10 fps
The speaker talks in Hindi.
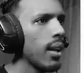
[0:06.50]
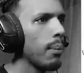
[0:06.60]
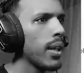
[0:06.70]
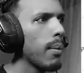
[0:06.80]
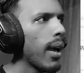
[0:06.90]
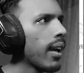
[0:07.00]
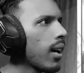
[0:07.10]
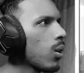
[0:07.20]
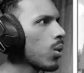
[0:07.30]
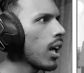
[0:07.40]
मैं ये बाय
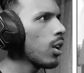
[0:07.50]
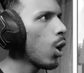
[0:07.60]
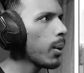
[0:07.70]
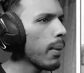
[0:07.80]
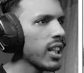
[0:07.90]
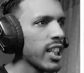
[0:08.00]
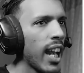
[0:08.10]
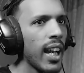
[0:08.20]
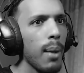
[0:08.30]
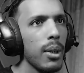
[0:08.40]
कर लूंगा लॉर्ड
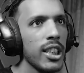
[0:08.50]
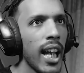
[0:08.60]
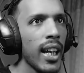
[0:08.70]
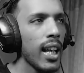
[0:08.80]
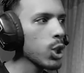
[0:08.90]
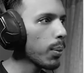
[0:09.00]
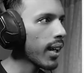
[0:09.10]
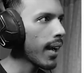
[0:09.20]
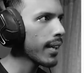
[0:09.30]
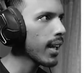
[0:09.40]
मस्टैंग है मस्टैंग है सुपर कार है